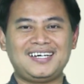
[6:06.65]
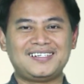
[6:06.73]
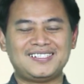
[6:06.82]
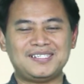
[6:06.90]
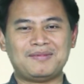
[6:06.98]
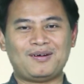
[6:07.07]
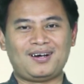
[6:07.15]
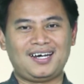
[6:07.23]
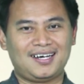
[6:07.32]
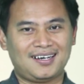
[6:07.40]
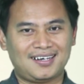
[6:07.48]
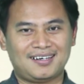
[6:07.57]
di bawah
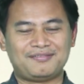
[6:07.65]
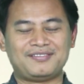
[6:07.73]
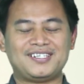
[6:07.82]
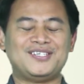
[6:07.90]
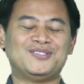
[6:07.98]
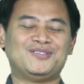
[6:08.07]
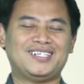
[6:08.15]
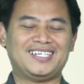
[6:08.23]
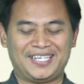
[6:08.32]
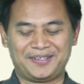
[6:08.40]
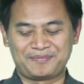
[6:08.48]
video ini.